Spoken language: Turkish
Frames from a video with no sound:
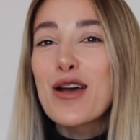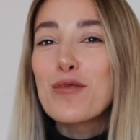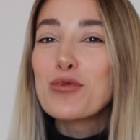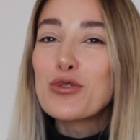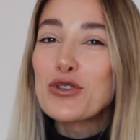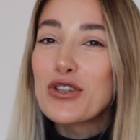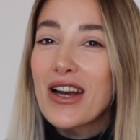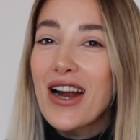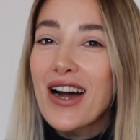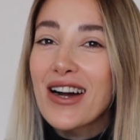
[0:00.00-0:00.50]

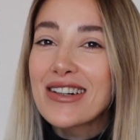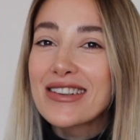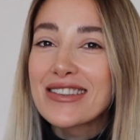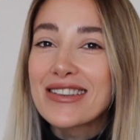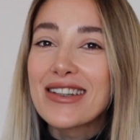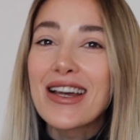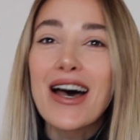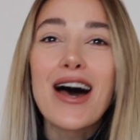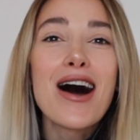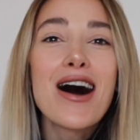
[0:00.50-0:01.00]
Bunlar
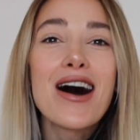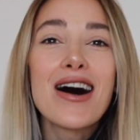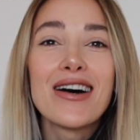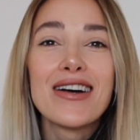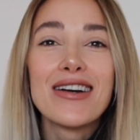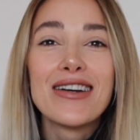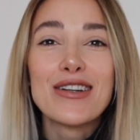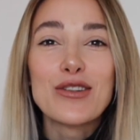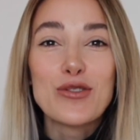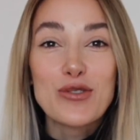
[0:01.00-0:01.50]
hakkında
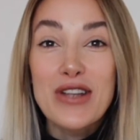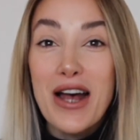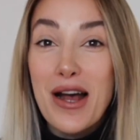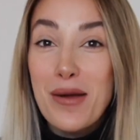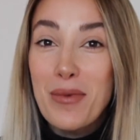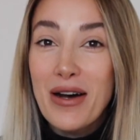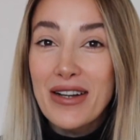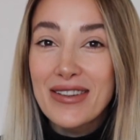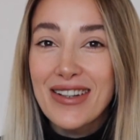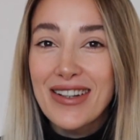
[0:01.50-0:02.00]
e, güzel
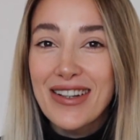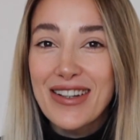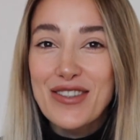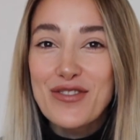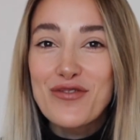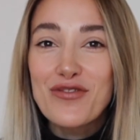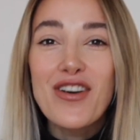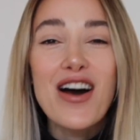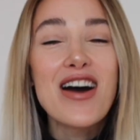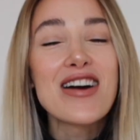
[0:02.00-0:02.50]

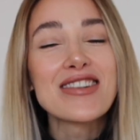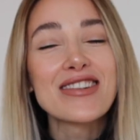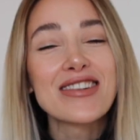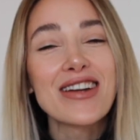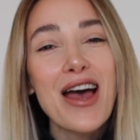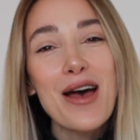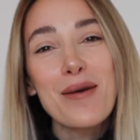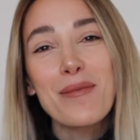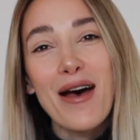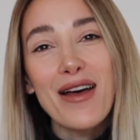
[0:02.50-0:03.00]
maddelerim var.
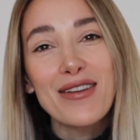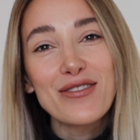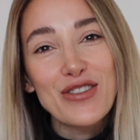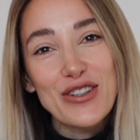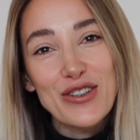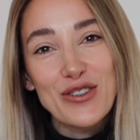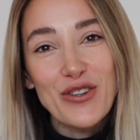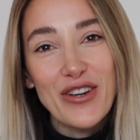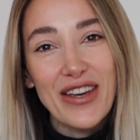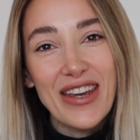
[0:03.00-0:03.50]
Hemen
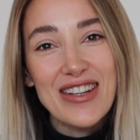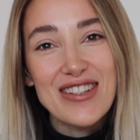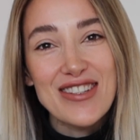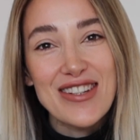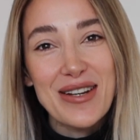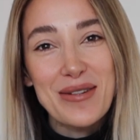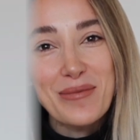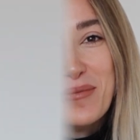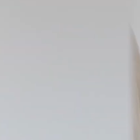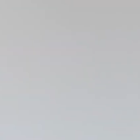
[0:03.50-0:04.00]
videoya
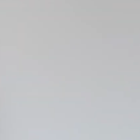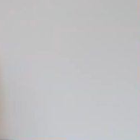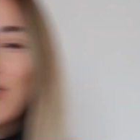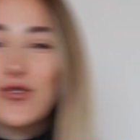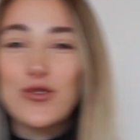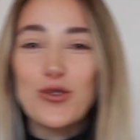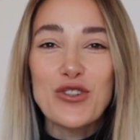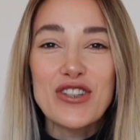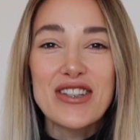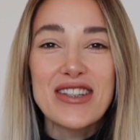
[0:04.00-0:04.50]
geçelim. Her
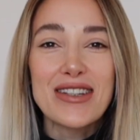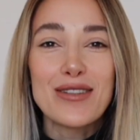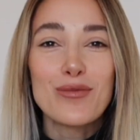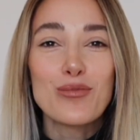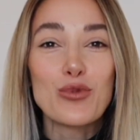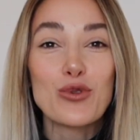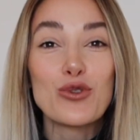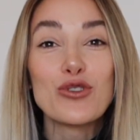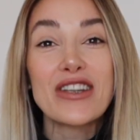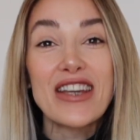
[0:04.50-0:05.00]
çocuk
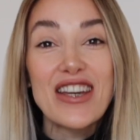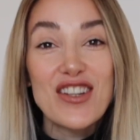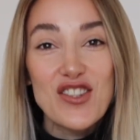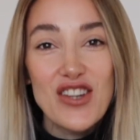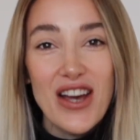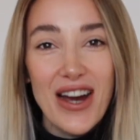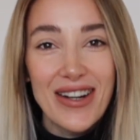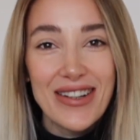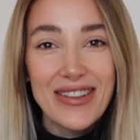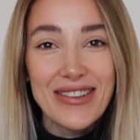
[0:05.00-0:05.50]
için bu
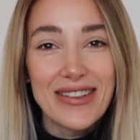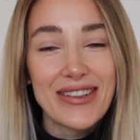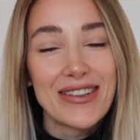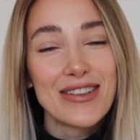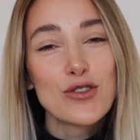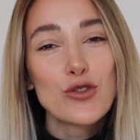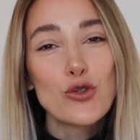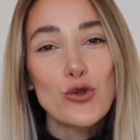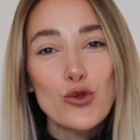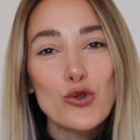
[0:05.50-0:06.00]

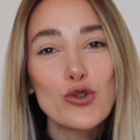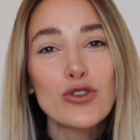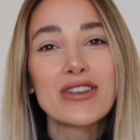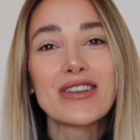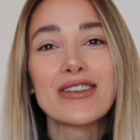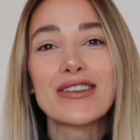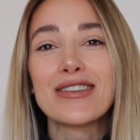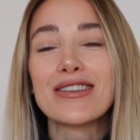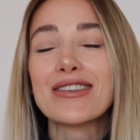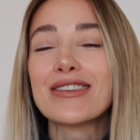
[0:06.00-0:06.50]
geçerlidir.
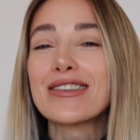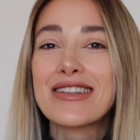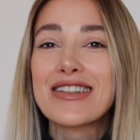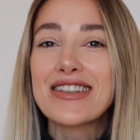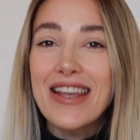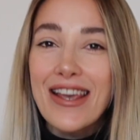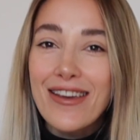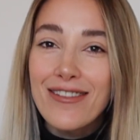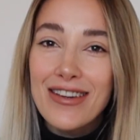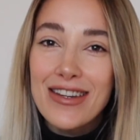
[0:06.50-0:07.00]
Çocukların
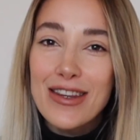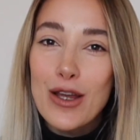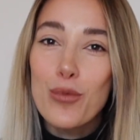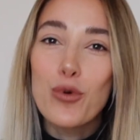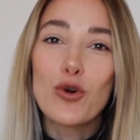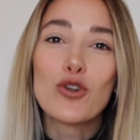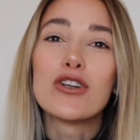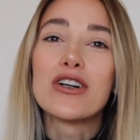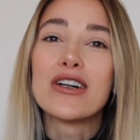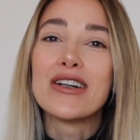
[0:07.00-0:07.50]
sevgi
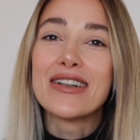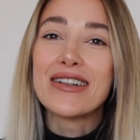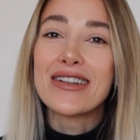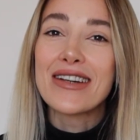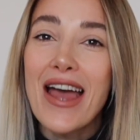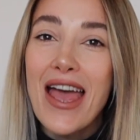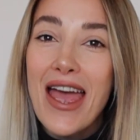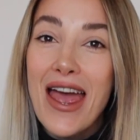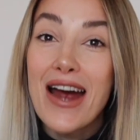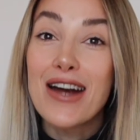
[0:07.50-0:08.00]

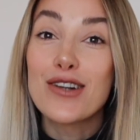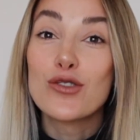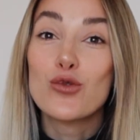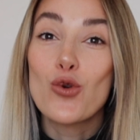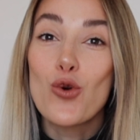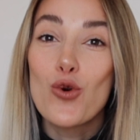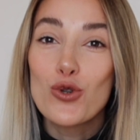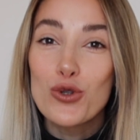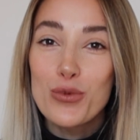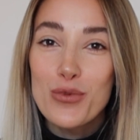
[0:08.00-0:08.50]
depolarını eğer
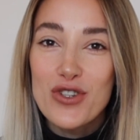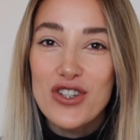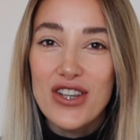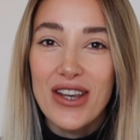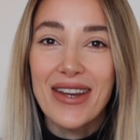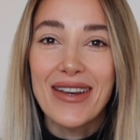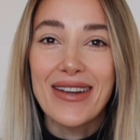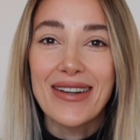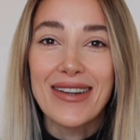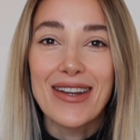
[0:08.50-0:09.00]
doğru bir
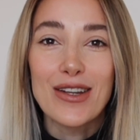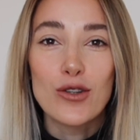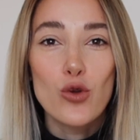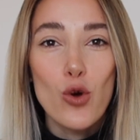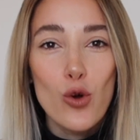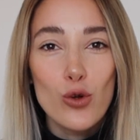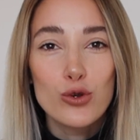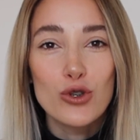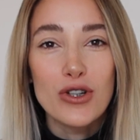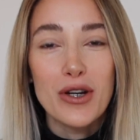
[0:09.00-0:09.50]
şekilde
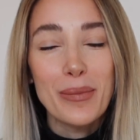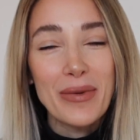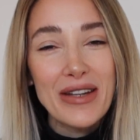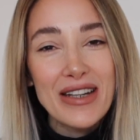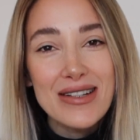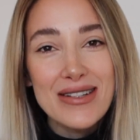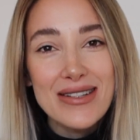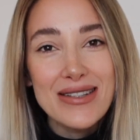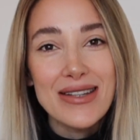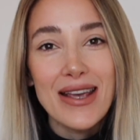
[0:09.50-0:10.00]

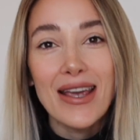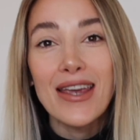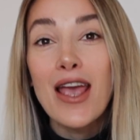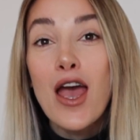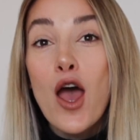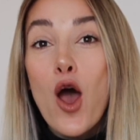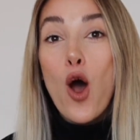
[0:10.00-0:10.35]
doldurabilirsek